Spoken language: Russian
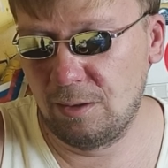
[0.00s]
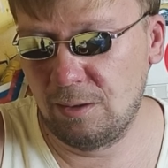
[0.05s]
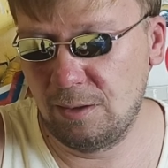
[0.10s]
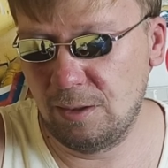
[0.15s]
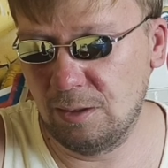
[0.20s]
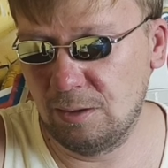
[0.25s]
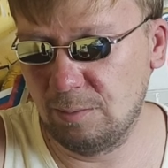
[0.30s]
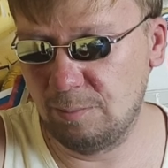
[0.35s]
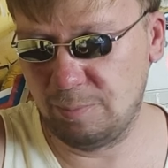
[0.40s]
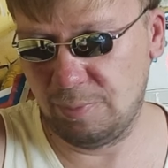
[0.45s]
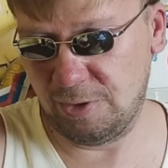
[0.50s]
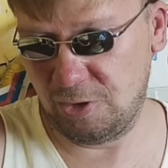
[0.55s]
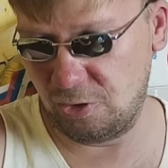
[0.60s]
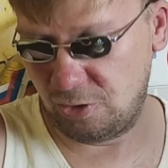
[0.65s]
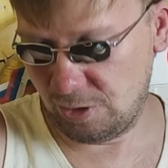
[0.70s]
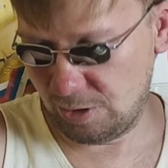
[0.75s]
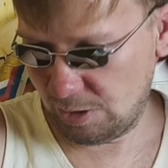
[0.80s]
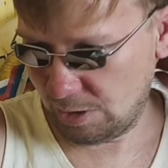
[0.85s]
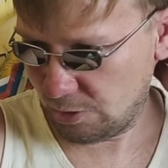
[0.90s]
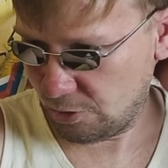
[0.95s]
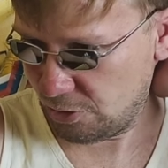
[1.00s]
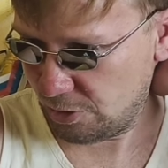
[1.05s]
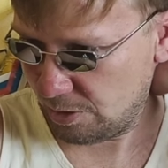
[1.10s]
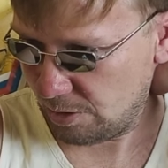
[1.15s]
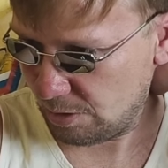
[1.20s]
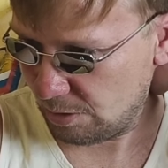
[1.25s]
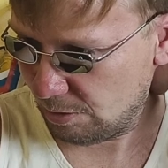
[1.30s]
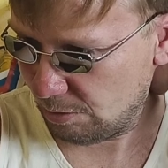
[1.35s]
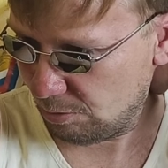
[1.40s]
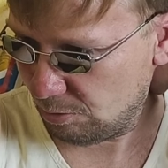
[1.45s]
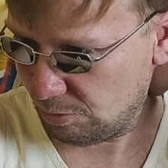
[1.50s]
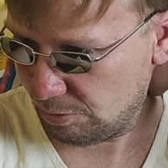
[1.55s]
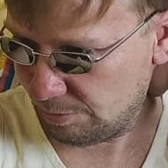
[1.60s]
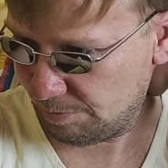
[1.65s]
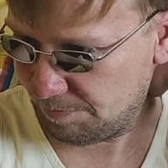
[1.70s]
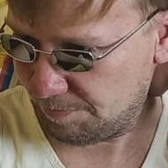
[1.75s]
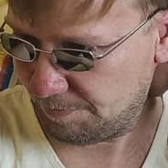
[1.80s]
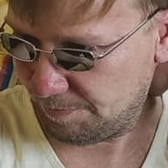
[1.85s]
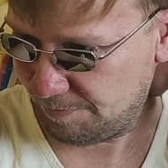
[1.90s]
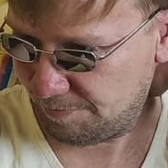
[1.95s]
Я-то почти каждый день
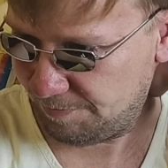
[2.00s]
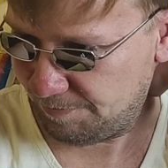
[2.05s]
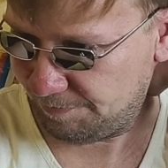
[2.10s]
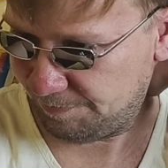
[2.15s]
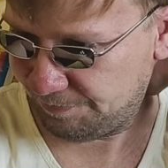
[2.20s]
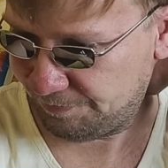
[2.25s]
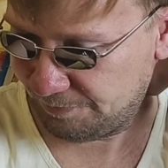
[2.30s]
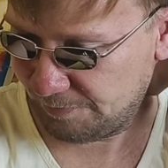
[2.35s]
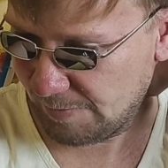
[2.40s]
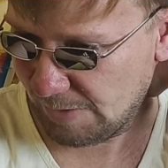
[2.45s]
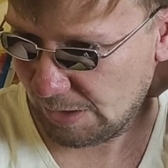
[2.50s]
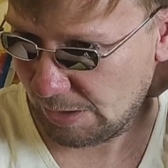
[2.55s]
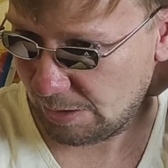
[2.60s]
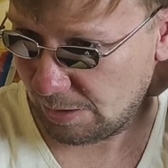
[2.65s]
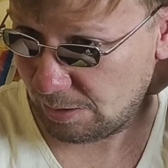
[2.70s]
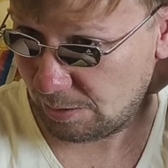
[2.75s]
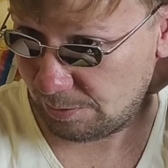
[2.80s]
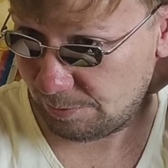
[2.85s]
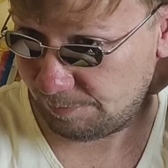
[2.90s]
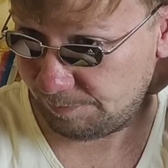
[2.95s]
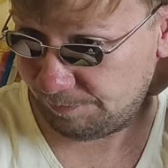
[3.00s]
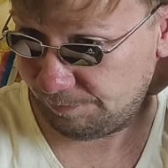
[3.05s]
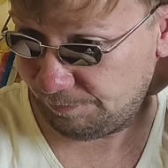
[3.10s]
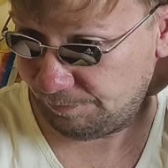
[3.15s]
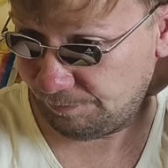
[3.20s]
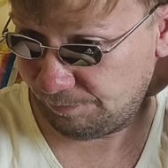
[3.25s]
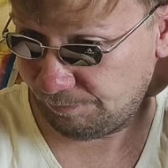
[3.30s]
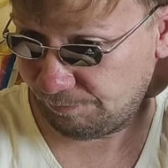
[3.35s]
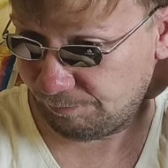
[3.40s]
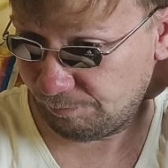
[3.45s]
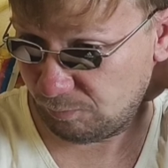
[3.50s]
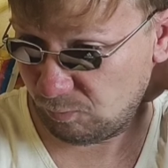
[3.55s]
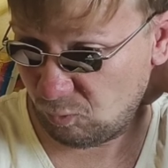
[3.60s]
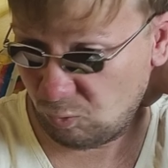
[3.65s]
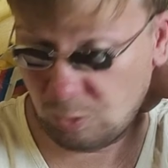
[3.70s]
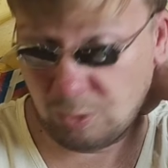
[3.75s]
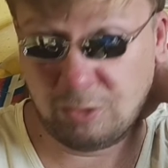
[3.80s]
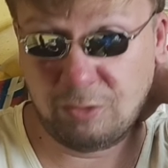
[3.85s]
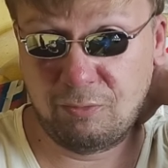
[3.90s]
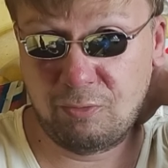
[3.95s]
такой. Э,
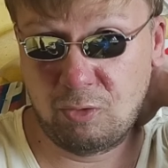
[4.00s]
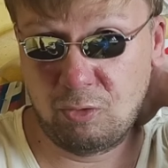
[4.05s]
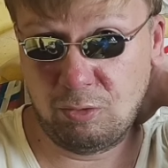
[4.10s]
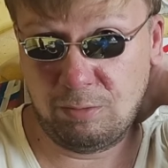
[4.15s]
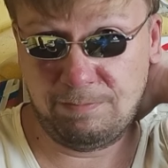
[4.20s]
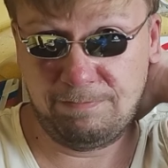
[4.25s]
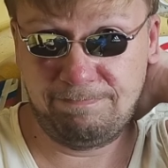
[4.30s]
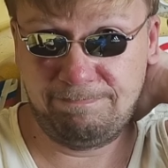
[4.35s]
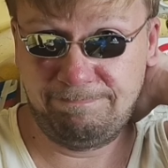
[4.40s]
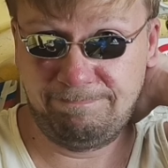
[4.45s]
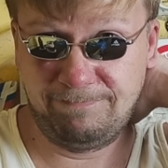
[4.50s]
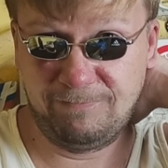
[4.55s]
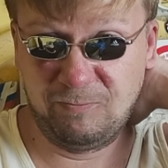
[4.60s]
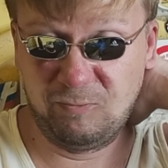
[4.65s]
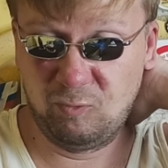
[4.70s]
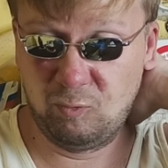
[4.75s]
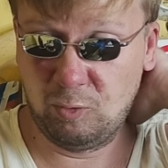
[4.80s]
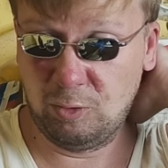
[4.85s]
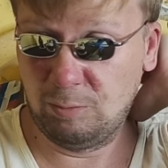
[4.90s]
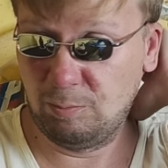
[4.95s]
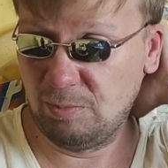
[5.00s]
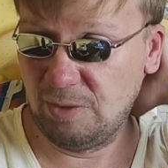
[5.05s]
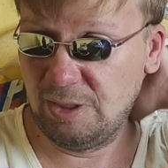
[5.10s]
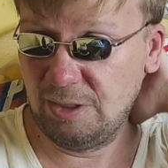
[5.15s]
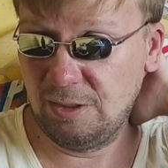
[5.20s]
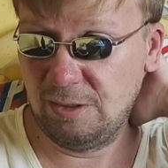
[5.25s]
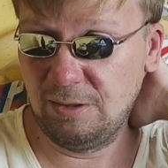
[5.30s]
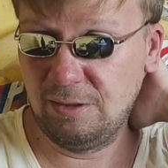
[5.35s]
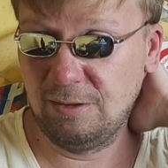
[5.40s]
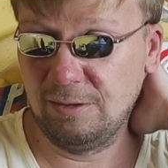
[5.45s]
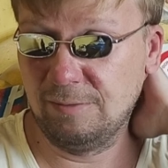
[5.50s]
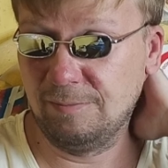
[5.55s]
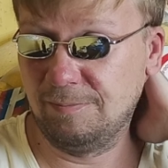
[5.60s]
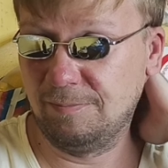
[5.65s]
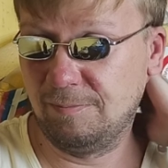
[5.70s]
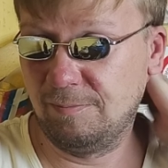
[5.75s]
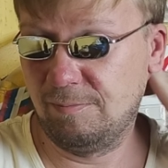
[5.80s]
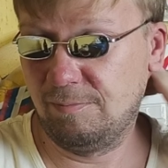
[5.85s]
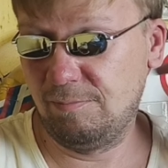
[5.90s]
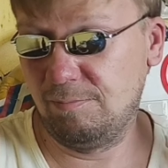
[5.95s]
вот и все. Вот мы и
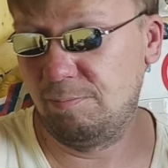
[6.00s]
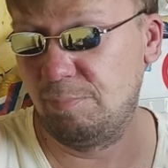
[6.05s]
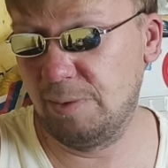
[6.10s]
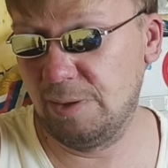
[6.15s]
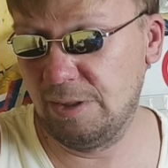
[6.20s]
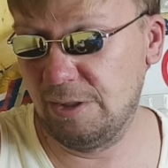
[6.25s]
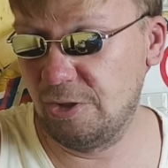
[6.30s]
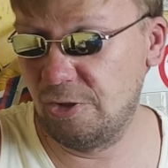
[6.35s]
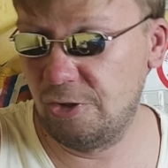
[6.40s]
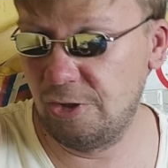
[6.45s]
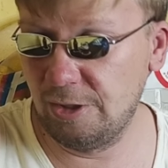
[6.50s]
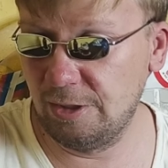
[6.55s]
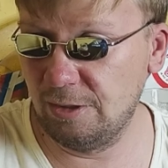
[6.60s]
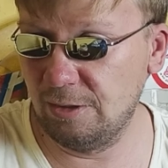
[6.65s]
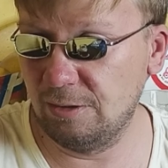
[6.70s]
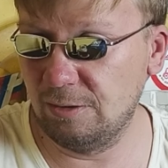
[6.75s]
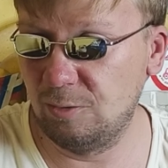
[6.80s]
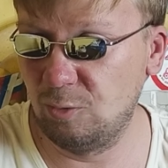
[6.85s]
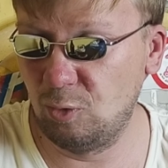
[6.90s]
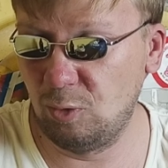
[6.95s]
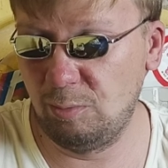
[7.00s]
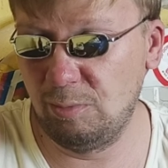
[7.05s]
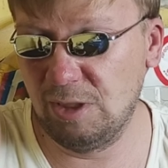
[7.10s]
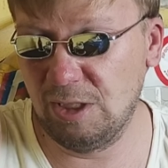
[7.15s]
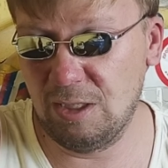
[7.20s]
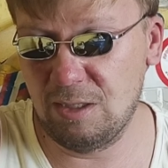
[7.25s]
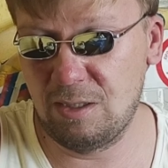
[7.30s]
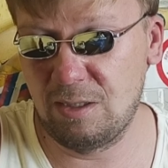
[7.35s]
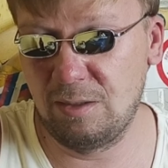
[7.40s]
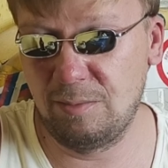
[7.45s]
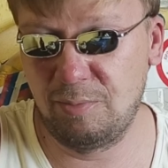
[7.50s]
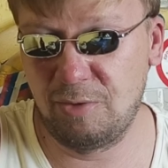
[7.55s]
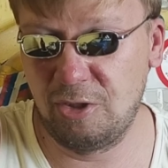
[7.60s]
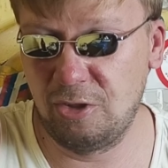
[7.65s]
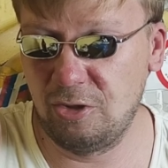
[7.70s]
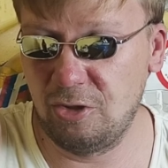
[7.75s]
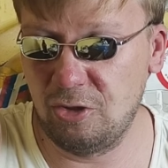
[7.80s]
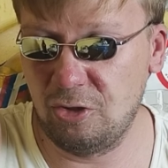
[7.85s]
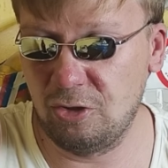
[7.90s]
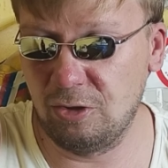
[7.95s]
подошли к кульминации
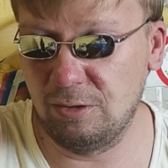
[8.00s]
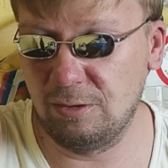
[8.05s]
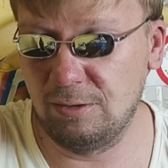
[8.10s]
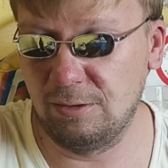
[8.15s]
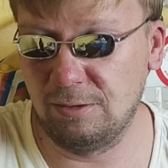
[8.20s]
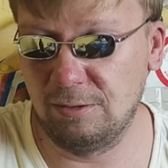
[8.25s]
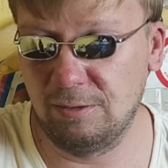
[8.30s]
пшеничек